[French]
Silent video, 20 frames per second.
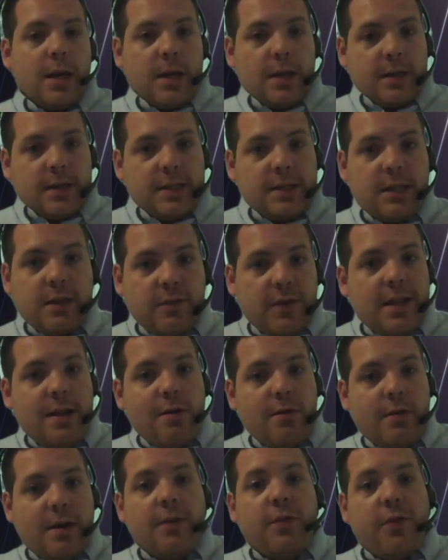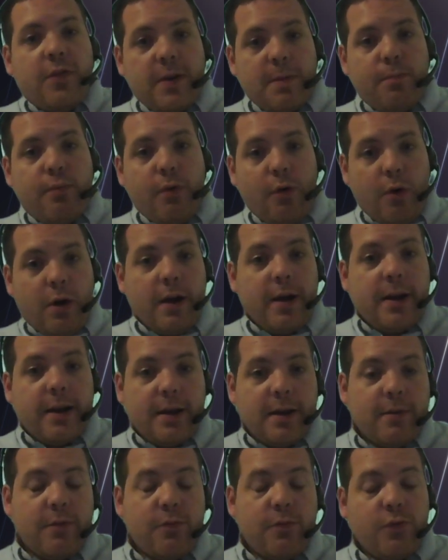Cette vidéo est faite pour
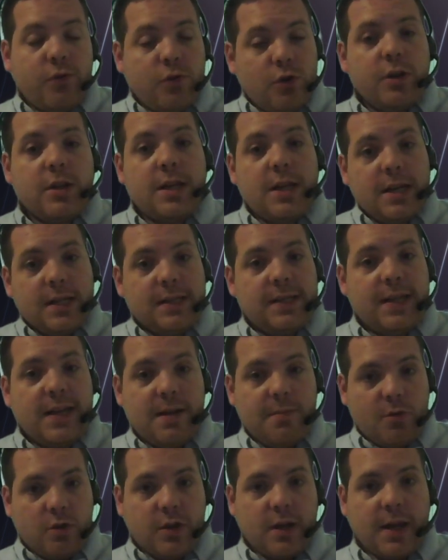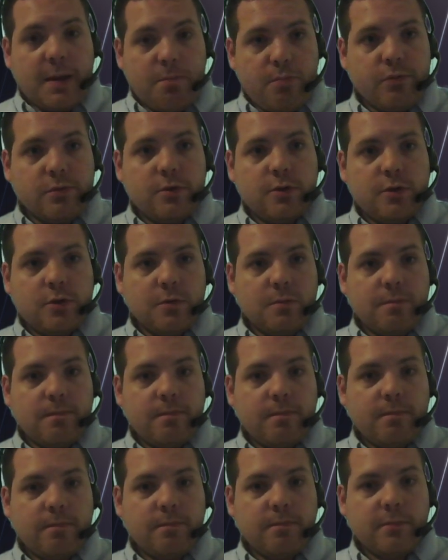vous donner les éléments de réponse.
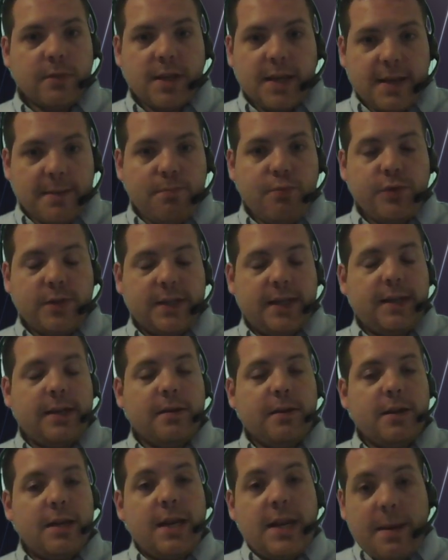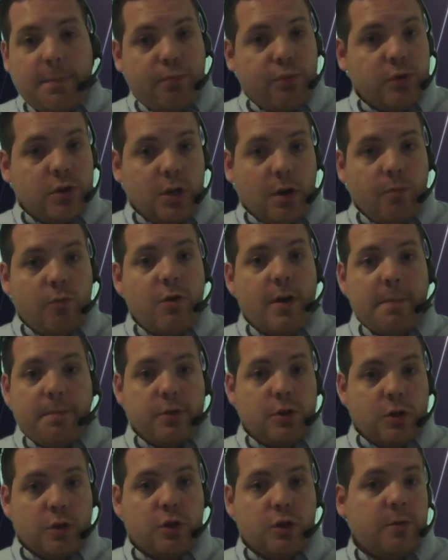Qui plus est, il y a plusieurs mois,
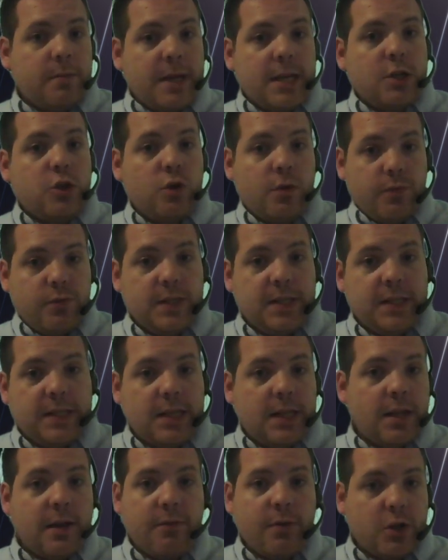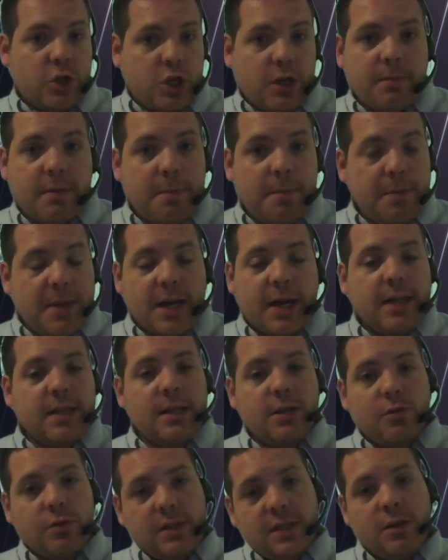plusieurs semaines, je vous disais n'avoir jamais piraté
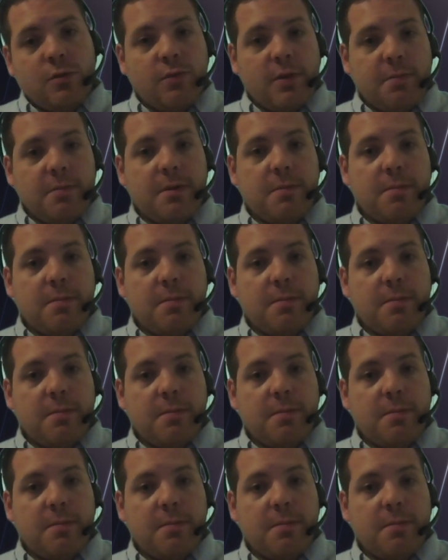de site web ni